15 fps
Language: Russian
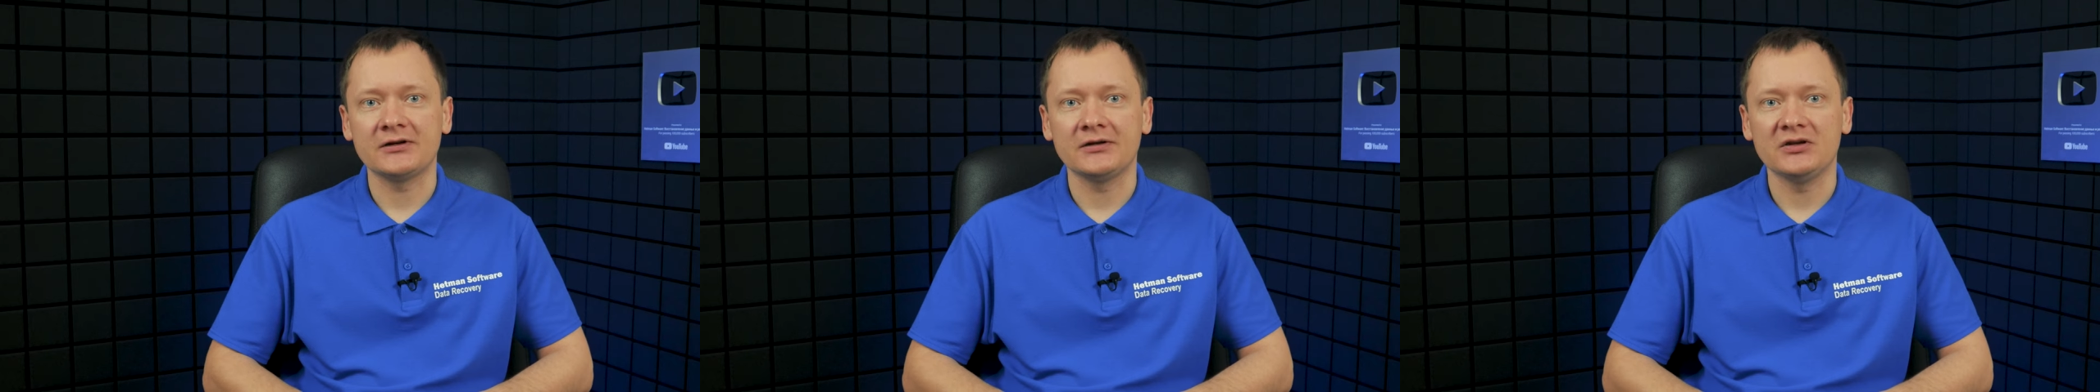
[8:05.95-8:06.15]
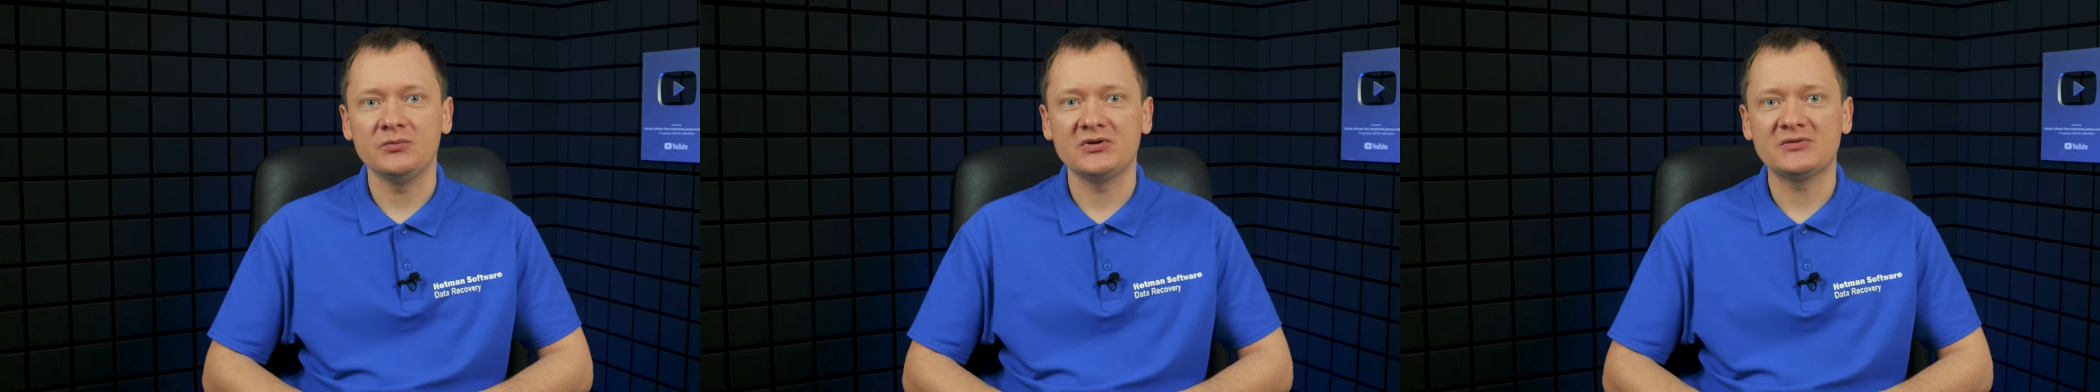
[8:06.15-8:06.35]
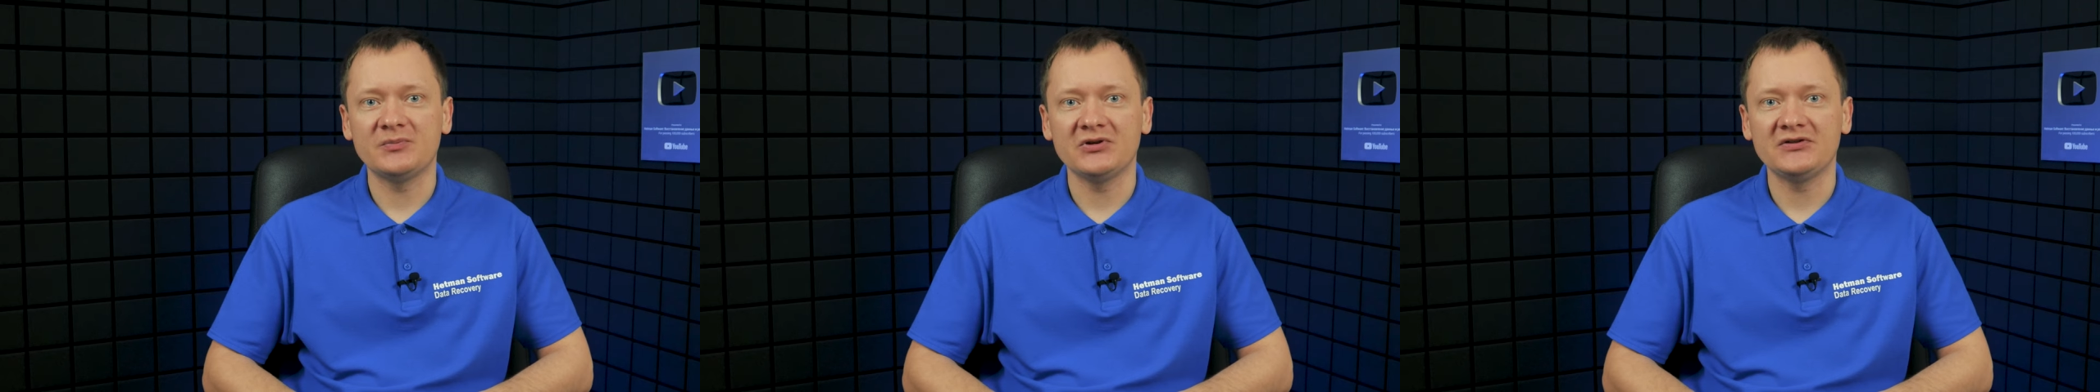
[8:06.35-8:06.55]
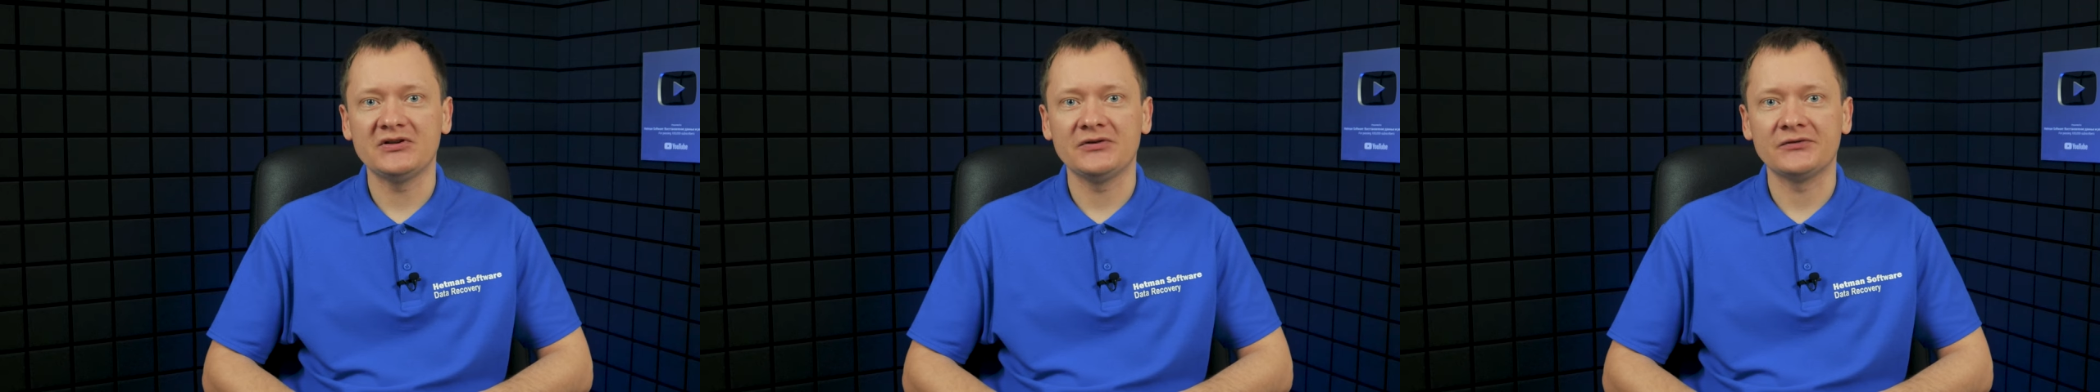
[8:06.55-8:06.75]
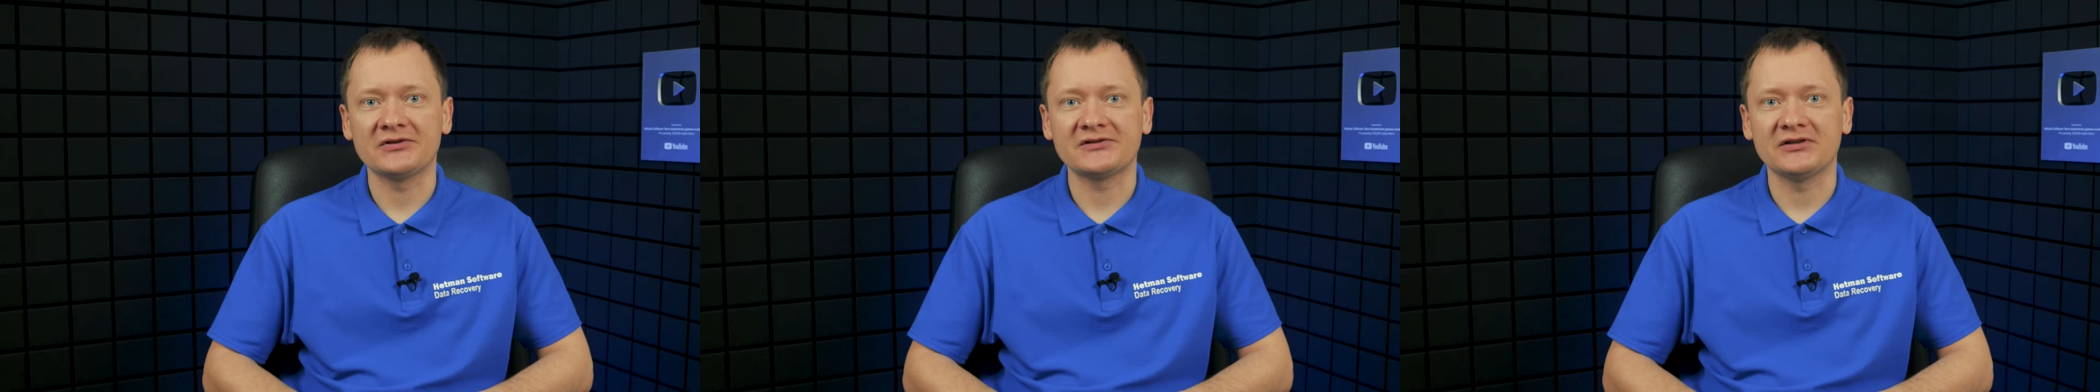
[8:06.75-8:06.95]
и без
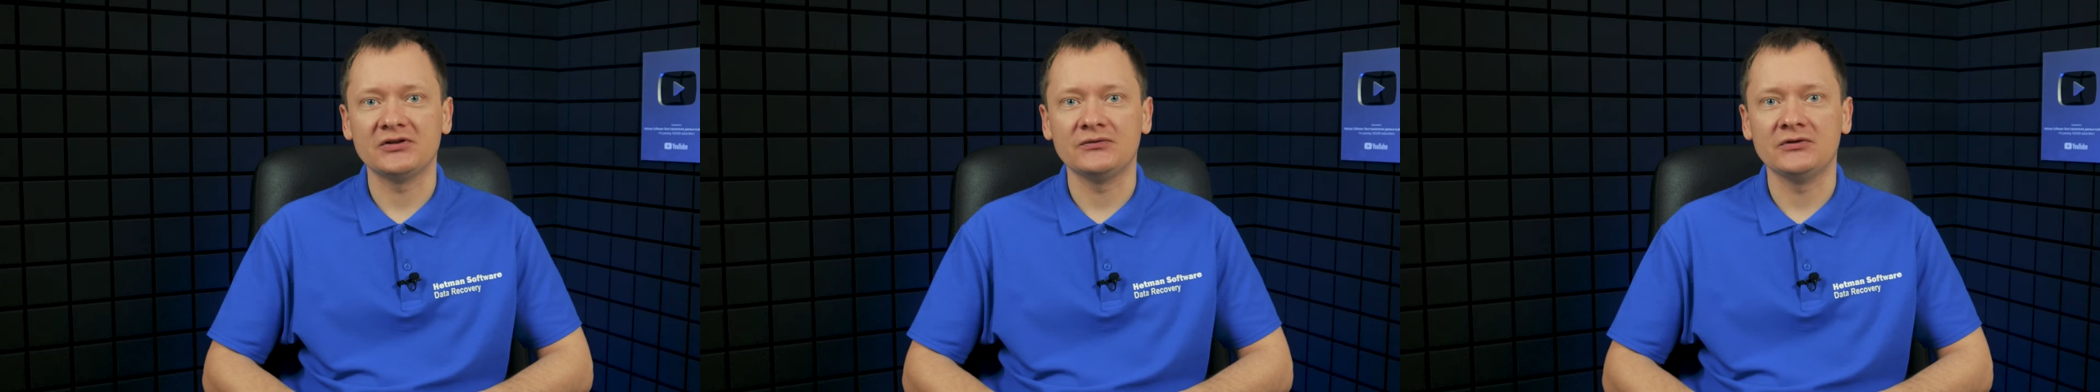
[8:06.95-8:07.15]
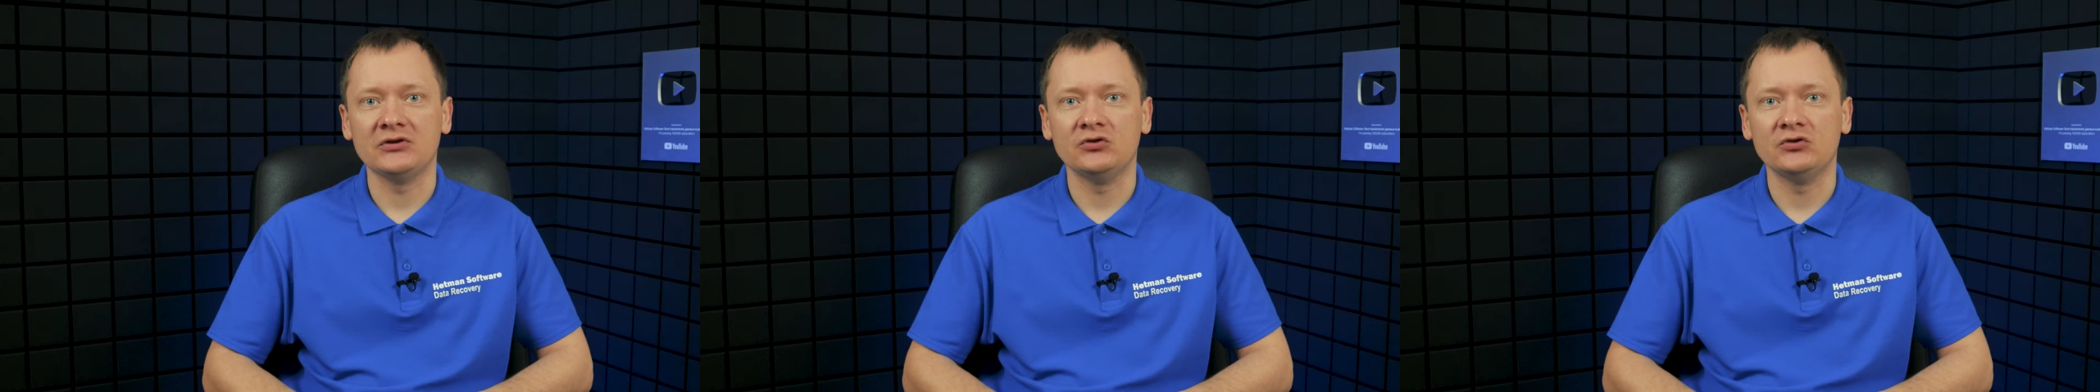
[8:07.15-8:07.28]
потерь восстановить